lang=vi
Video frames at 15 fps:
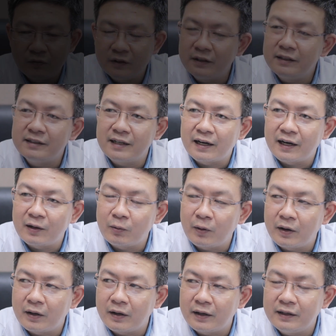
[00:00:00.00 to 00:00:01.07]
với tình trạng này của
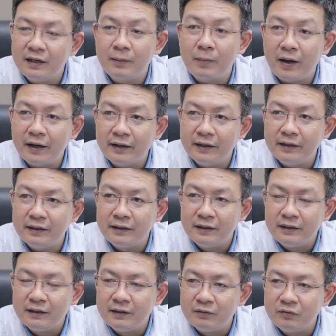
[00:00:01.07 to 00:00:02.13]
anh Lê Bá Anh ấy,
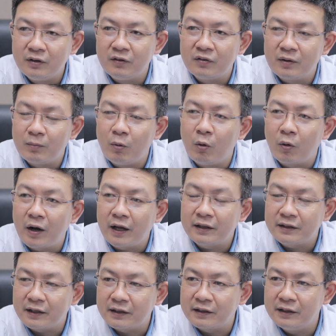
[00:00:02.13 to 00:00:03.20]
vừa phải bổ can
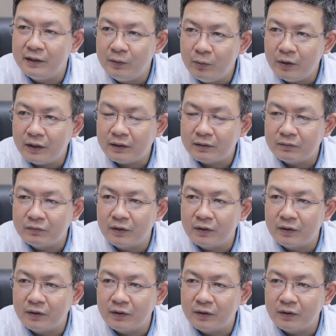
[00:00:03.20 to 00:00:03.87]
tận khí huyết,